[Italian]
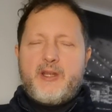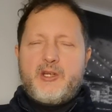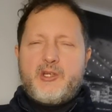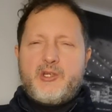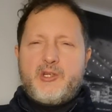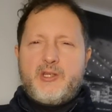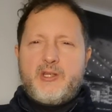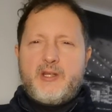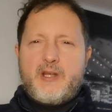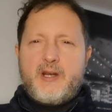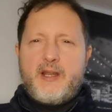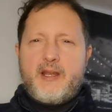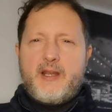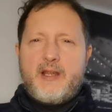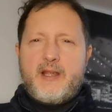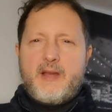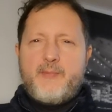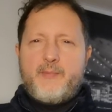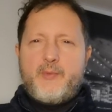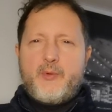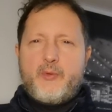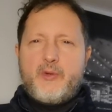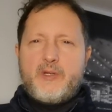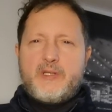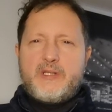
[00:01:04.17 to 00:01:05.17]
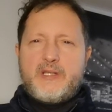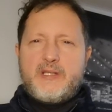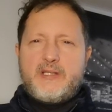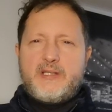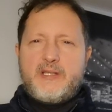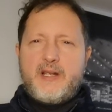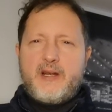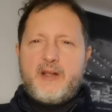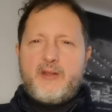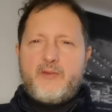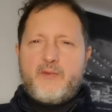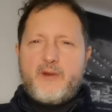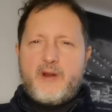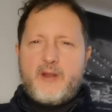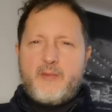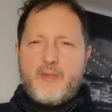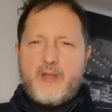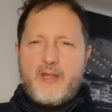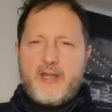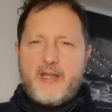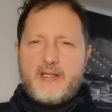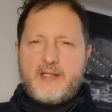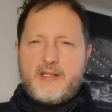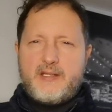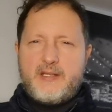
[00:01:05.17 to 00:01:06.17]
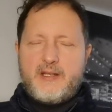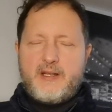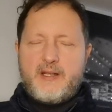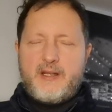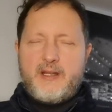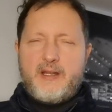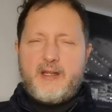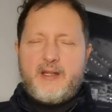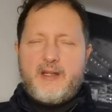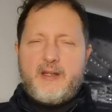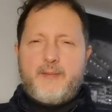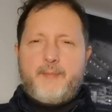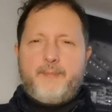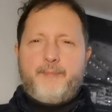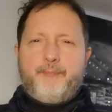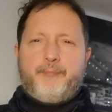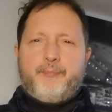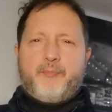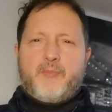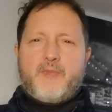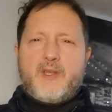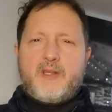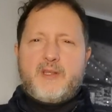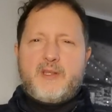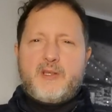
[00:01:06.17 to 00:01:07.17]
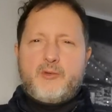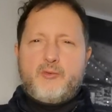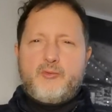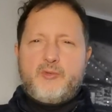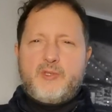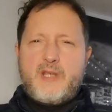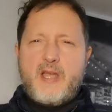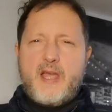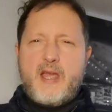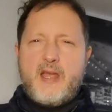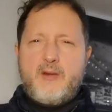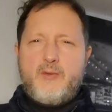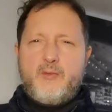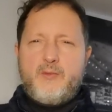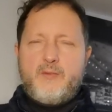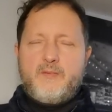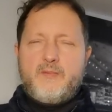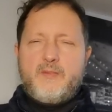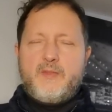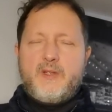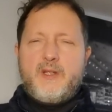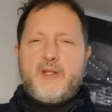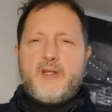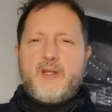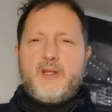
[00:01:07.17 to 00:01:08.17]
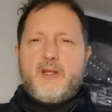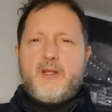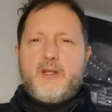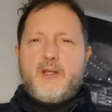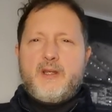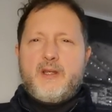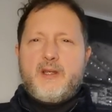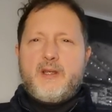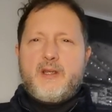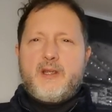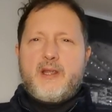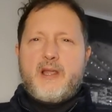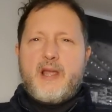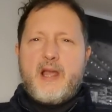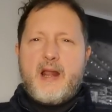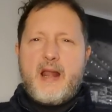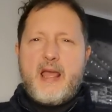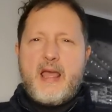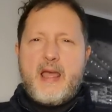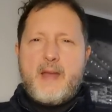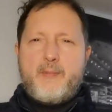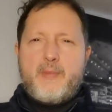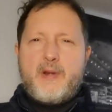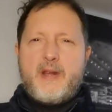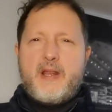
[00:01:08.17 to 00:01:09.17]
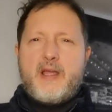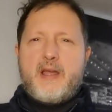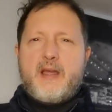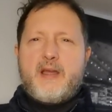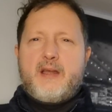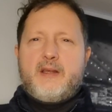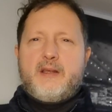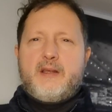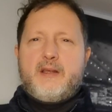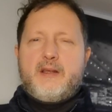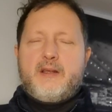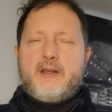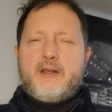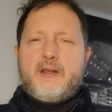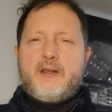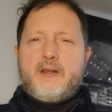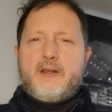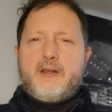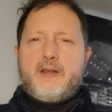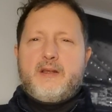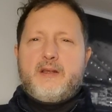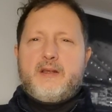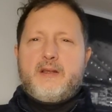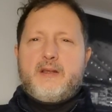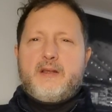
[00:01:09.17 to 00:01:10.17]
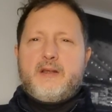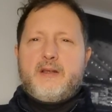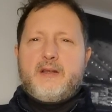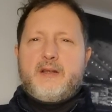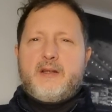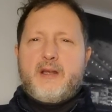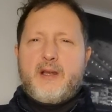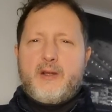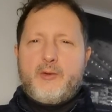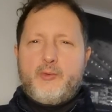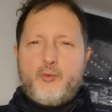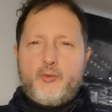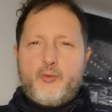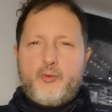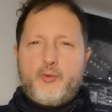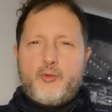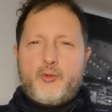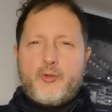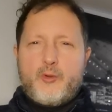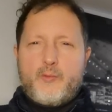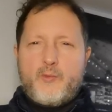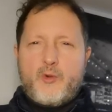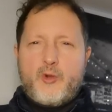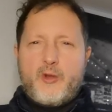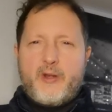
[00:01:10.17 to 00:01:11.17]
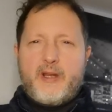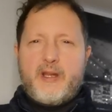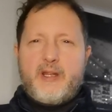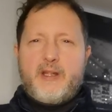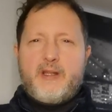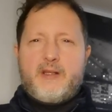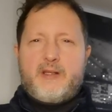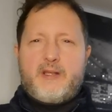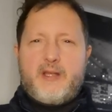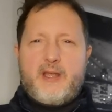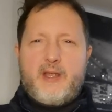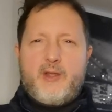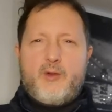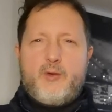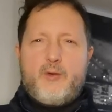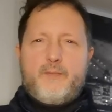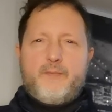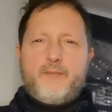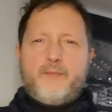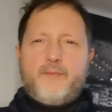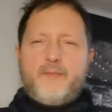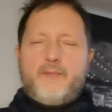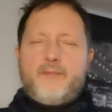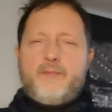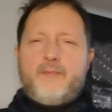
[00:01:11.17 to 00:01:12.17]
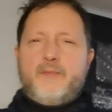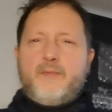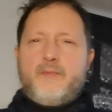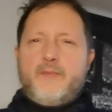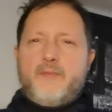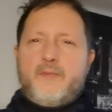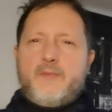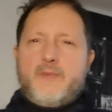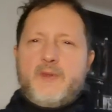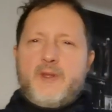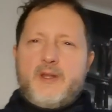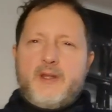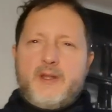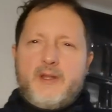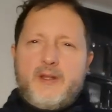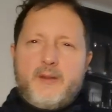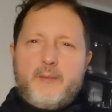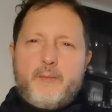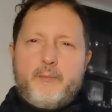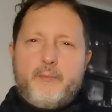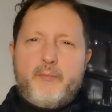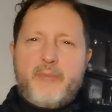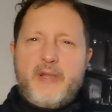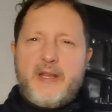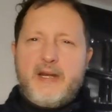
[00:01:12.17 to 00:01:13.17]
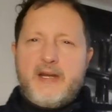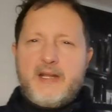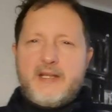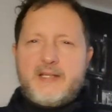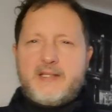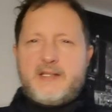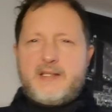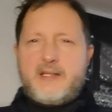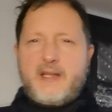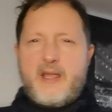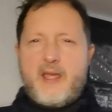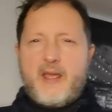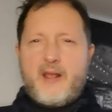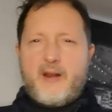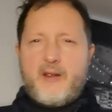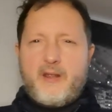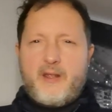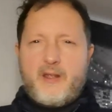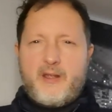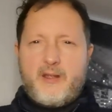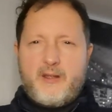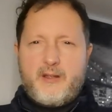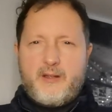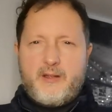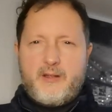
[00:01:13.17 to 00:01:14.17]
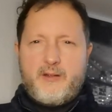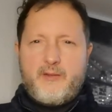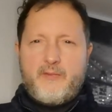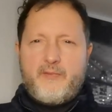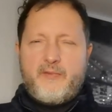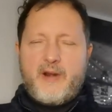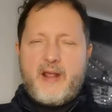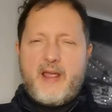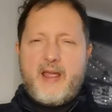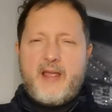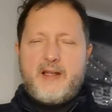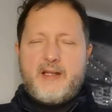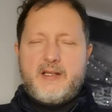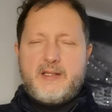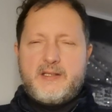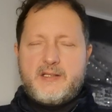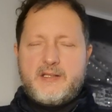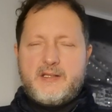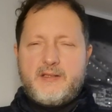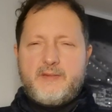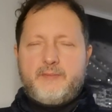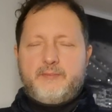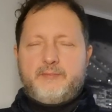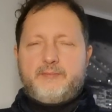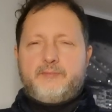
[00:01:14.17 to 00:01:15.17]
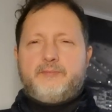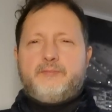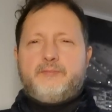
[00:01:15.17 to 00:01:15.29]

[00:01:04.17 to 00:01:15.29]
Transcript: che scenderà in campo questa sera dovrebbe essere Tatarusano, Calabria, Calulu, Tomori, Teo, Benasser, Vranks,